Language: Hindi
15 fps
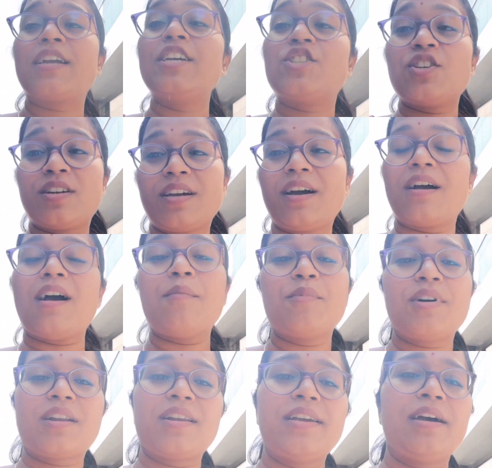किचन का काम
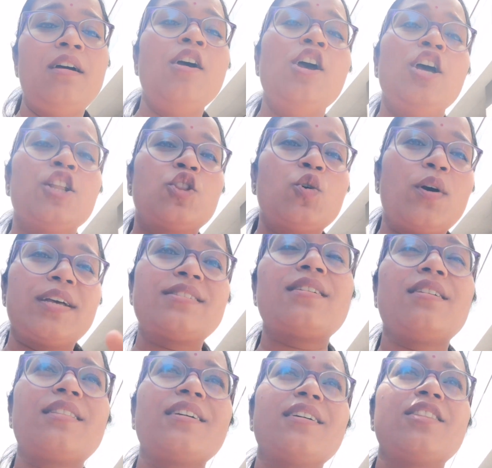कर लिया तो ऐसे
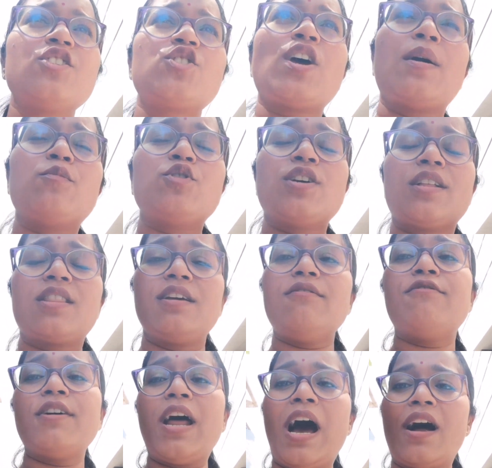करते करते शाम हो जाती है
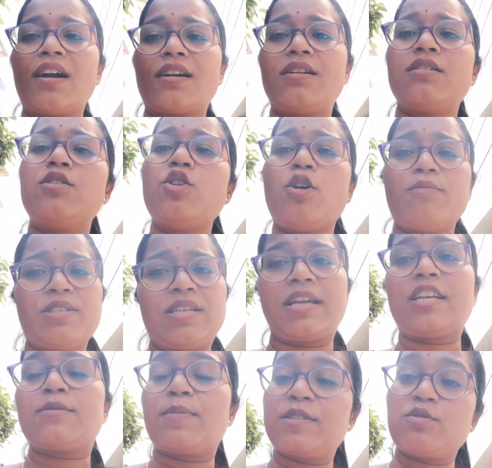फिर आठ नौ बजे
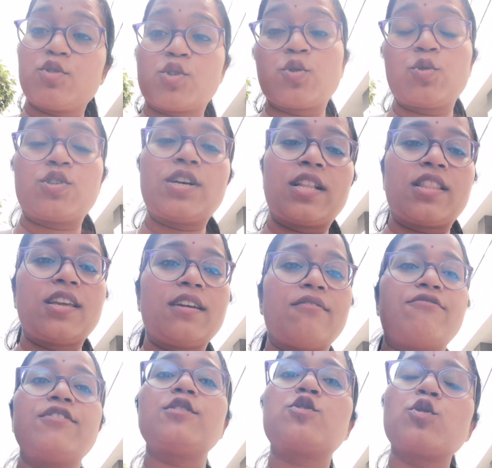के आसपास वो सो जाती है
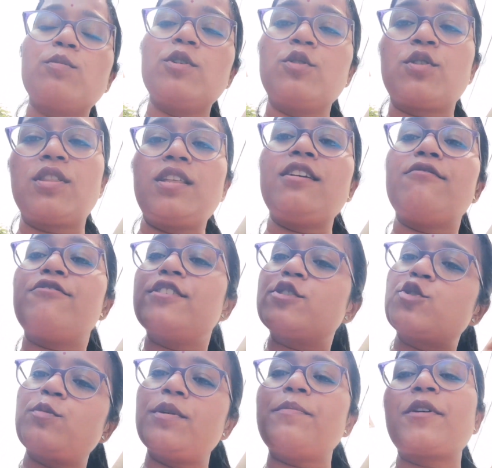फिर सुबह उठती है फिर
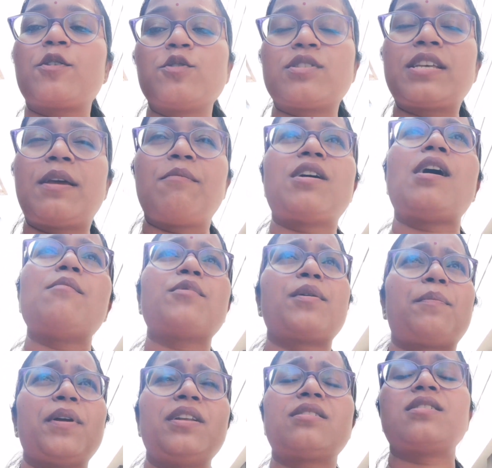सुबह मेरे को सेम काम
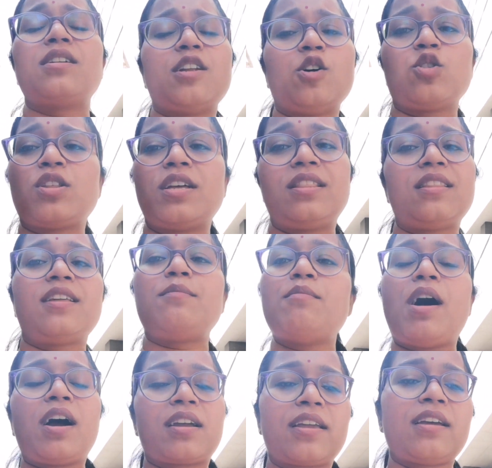रिपीट करना होता है एंड देन
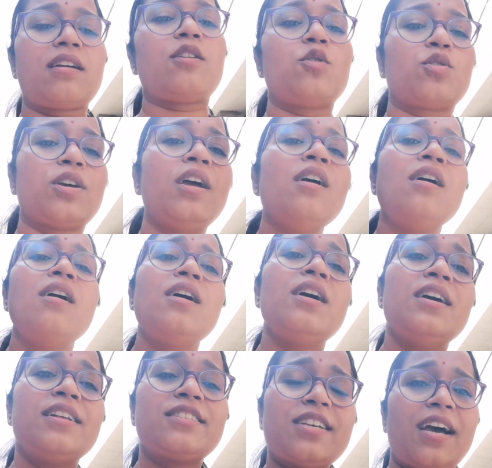भाग के आना होता है
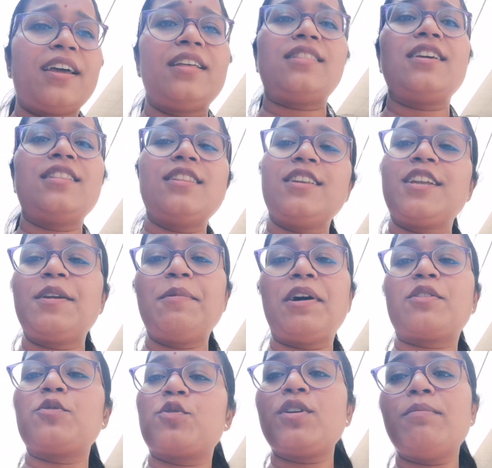चाहे तीन दिन की
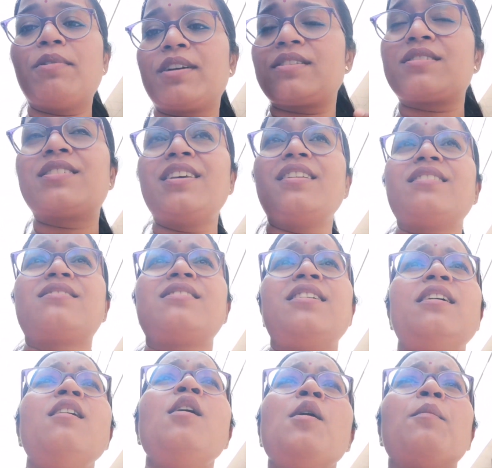बात होती है बट
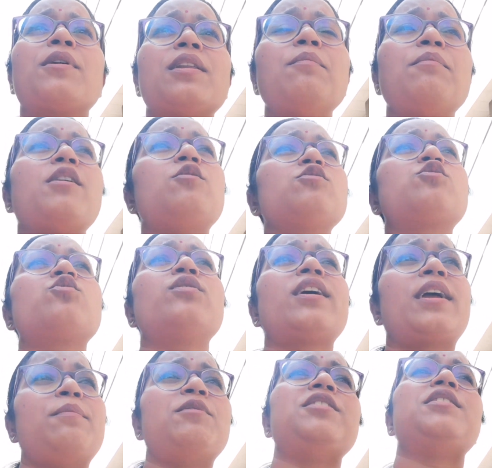सीरियसली मतलब मैं उसको
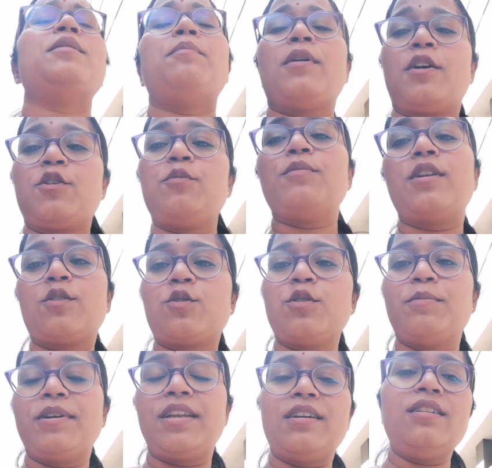टाइम नहीं दे पा रही हूँ
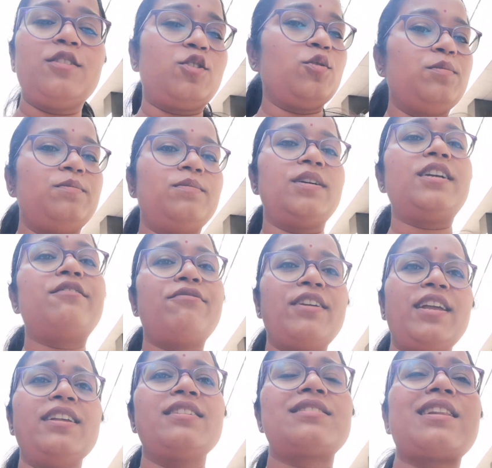बिल्कुल भी ना तो इट
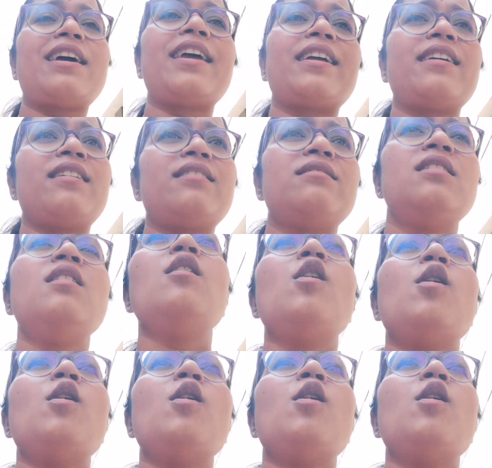फील्स लाइक यार